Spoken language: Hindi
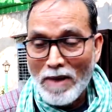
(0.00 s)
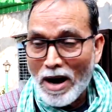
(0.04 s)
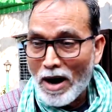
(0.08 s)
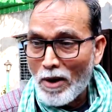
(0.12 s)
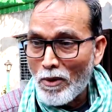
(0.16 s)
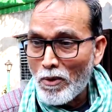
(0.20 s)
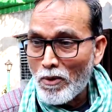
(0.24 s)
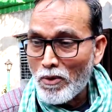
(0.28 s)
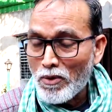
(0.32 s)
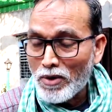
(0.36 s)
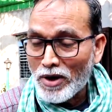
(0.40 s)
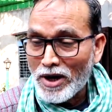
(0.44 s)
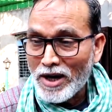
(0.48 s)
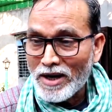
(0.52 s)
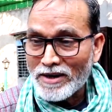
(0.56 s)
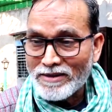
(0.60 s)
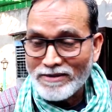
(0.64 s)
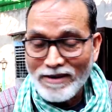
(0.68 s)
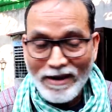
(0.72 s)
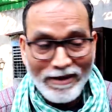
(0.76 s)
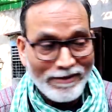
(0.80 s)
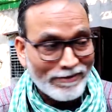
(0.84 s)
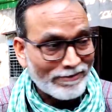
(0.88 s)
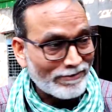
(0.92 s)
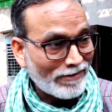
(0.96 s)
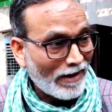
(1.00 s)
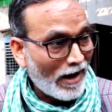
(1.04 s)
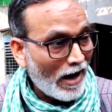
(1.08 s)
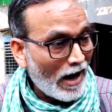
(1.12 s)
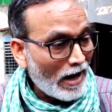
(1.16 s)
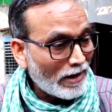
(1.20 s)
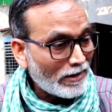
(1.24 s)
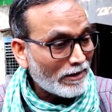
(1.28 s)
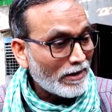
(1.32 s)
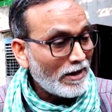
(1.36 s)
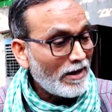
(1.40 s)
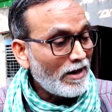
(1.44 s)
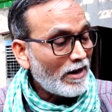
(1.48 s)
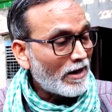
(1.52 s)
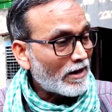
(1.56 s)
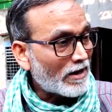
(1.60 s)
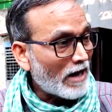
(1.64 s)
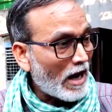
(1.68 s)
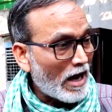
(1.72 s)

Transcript: माओ के साथ साथ